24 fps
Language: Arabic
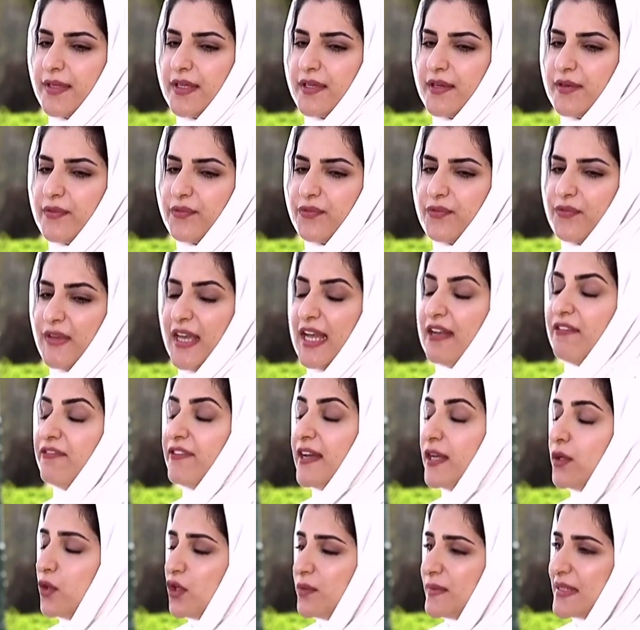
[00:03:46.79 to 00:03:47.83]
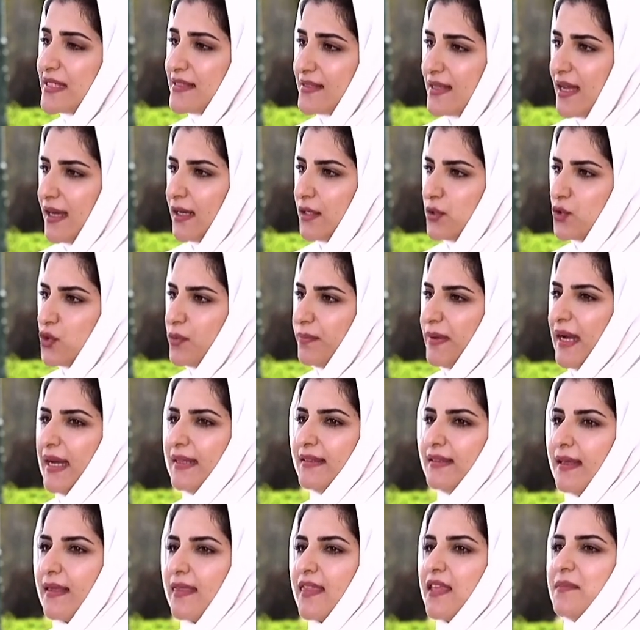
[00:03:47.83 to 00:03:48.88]
في 2015
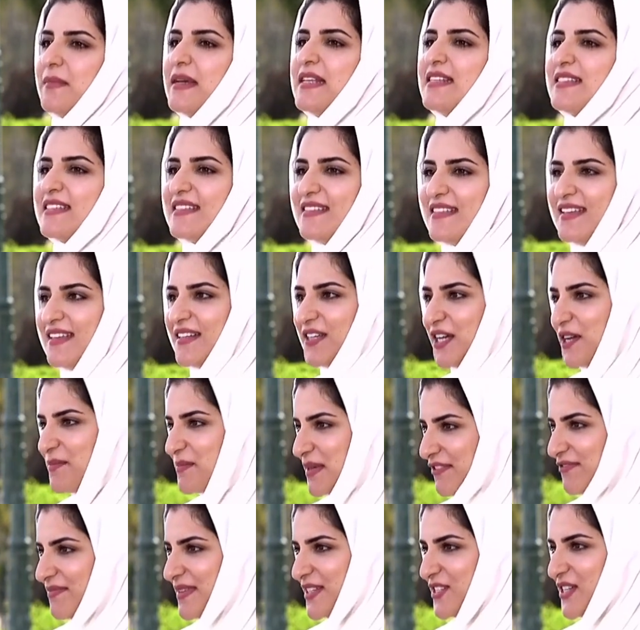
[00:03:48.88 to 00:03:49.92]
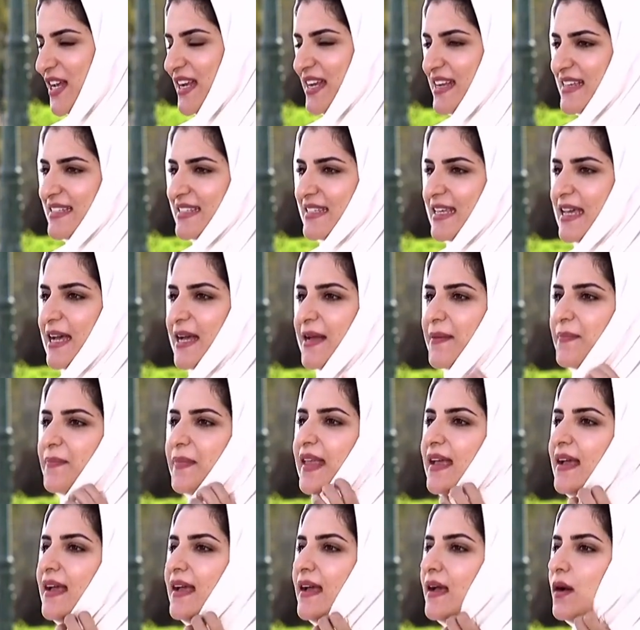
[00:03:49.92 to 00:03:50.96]
وبعد ثمان سنين خبرة في مجال الأزياء
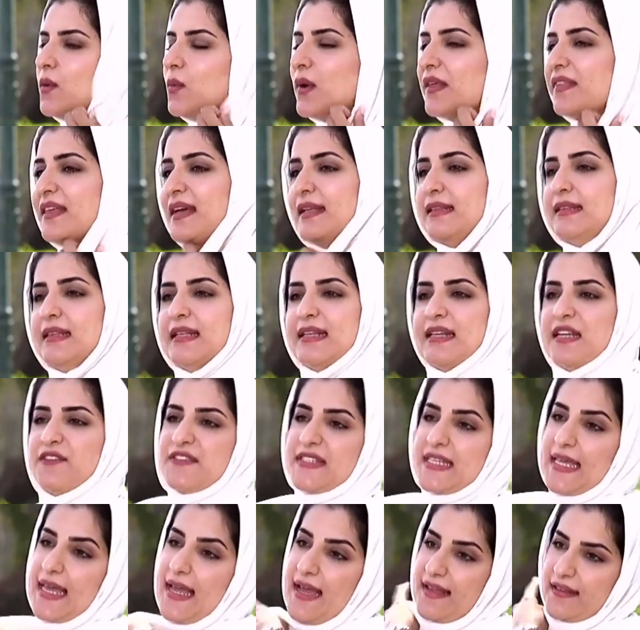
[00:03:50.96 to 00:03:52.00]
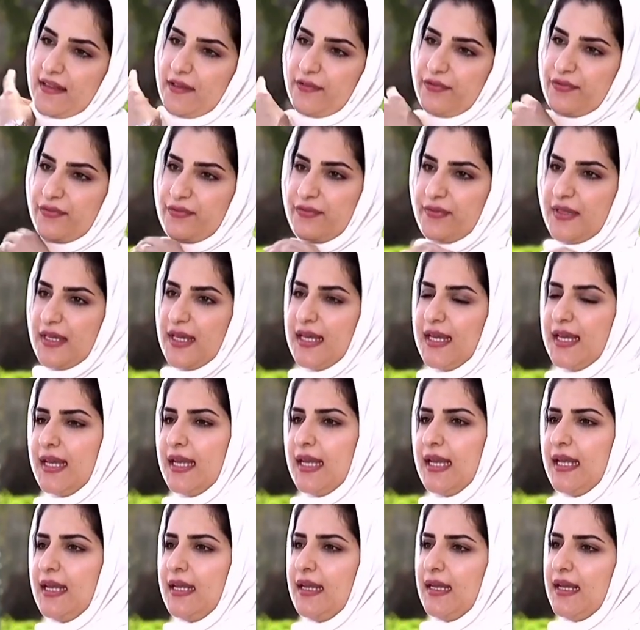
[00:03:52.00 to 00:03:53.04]
وضعت لنفسي هدف
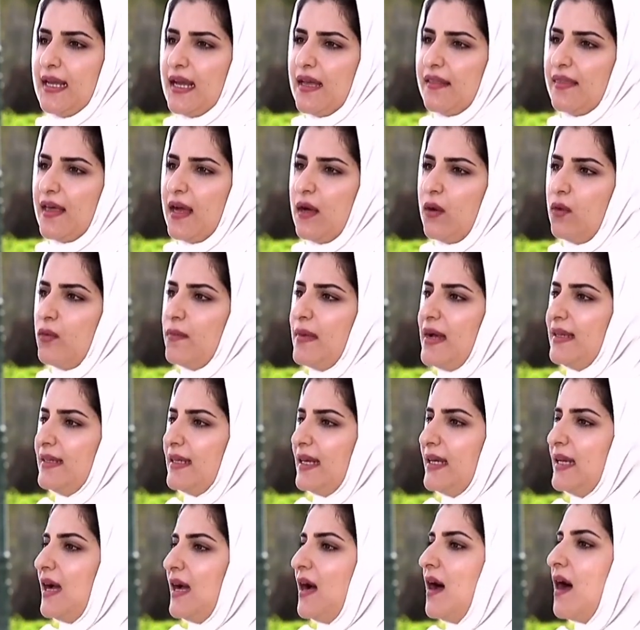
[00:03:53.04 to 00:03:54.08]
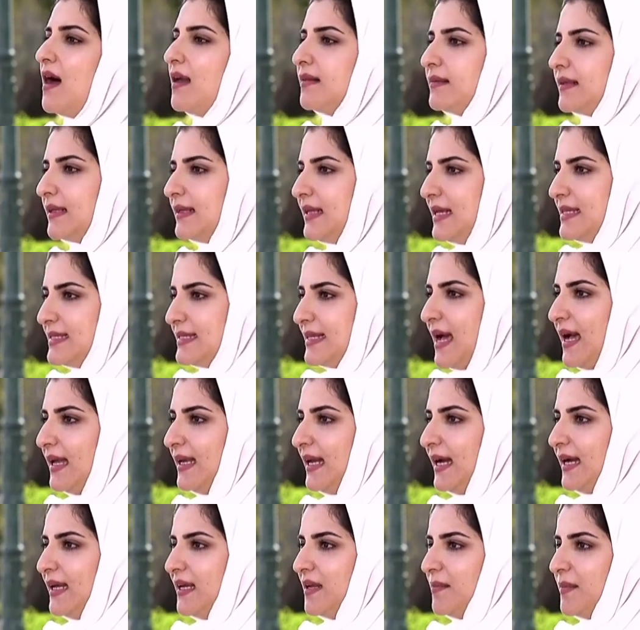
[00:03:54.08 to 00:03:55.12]
نعم. أني أضع عمان على خارطة الأزياء
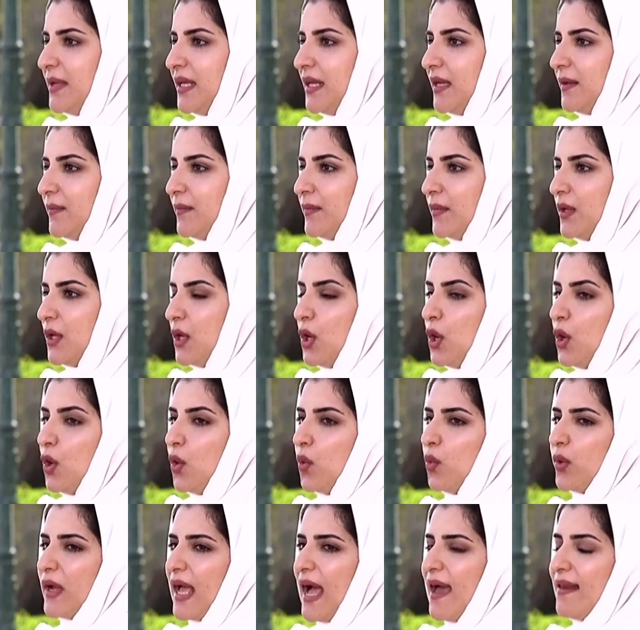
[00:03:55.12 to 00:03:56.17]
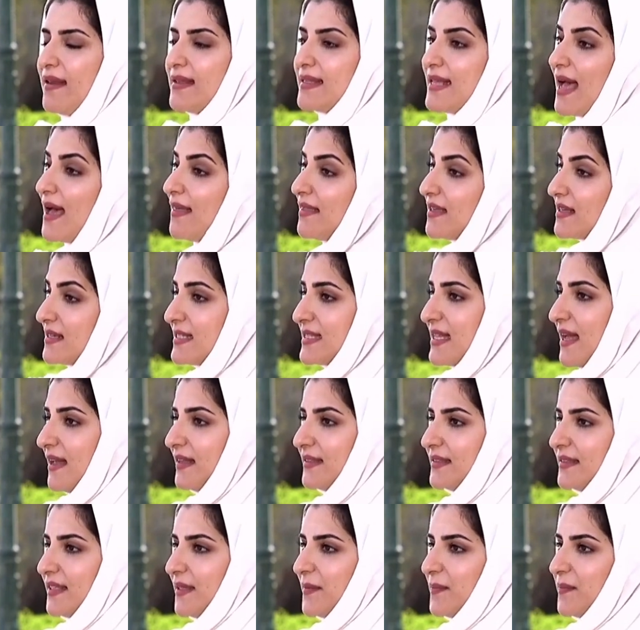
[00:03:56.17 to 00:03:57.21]
العالمية وكانت هذه
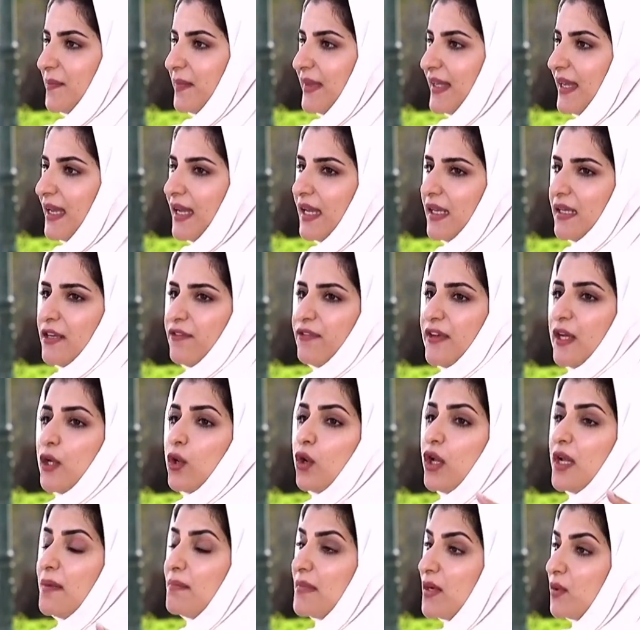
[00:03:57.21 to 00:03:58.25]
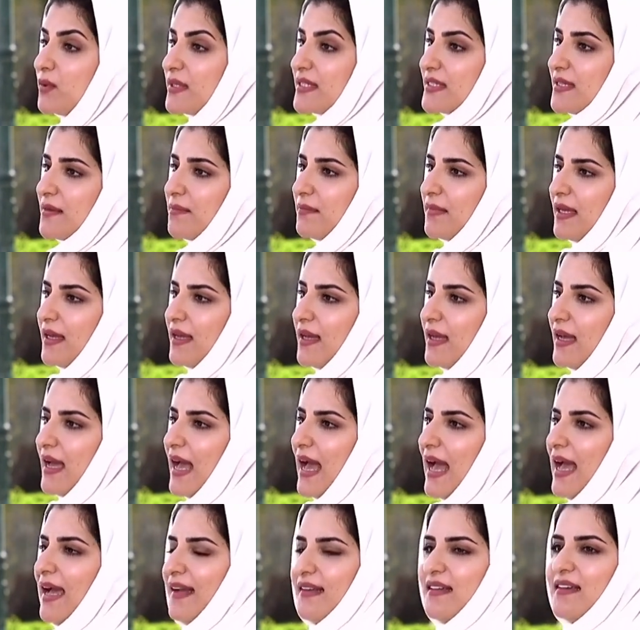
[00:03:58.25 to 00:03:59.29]
رسالتي أني في كل موسم
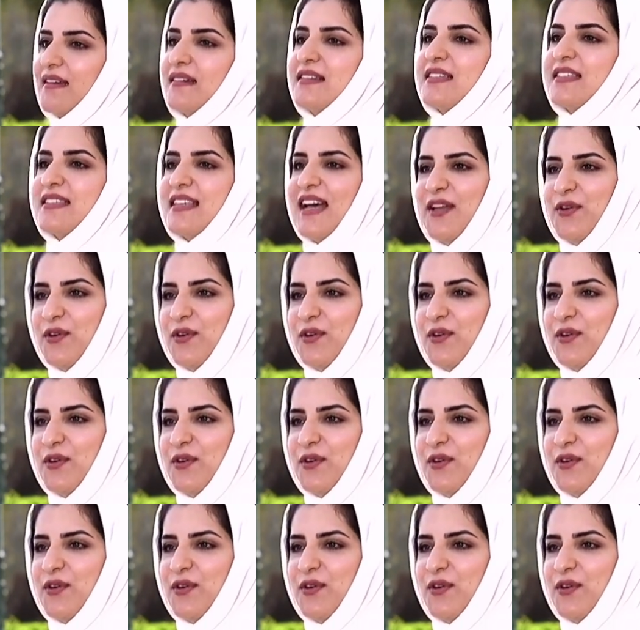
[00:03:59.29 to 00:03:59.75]
أحكي قصة عن